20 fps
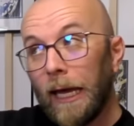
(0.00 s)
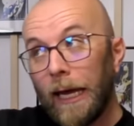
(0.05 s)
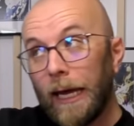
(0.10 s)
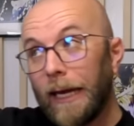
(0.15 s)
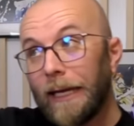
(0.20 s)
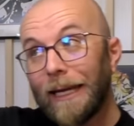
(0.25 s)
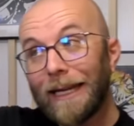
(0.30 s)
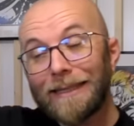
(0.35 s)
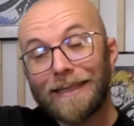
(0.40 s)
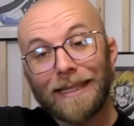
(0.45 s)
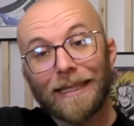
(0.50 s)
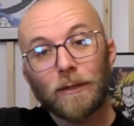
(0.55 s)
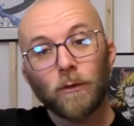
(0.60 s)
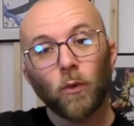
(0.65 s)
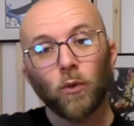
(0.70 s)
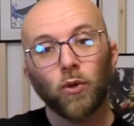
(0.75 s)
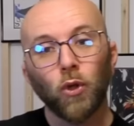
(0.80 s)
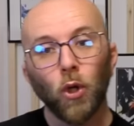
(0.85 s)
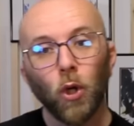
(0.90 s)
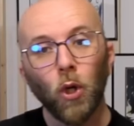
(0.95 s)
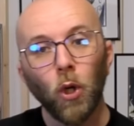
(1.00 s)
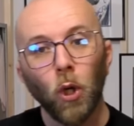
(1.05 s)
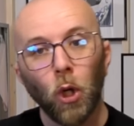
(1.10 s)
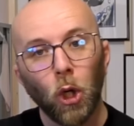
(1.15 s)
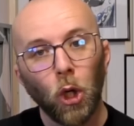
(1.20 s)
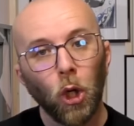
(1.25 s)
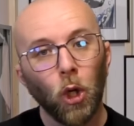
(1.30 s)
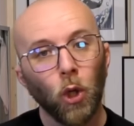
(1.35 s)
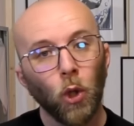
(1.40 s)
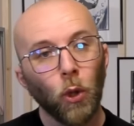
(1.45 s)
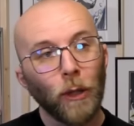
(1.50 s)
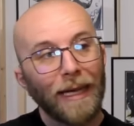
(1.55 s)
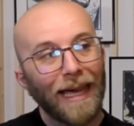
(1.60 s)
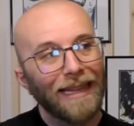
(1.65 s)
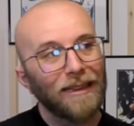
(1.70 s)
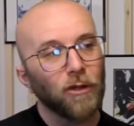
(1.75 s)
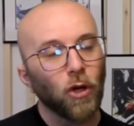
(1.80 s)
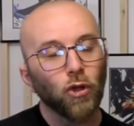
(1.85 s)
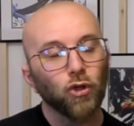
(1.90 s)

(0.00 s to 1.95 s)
et la saison 2 le 14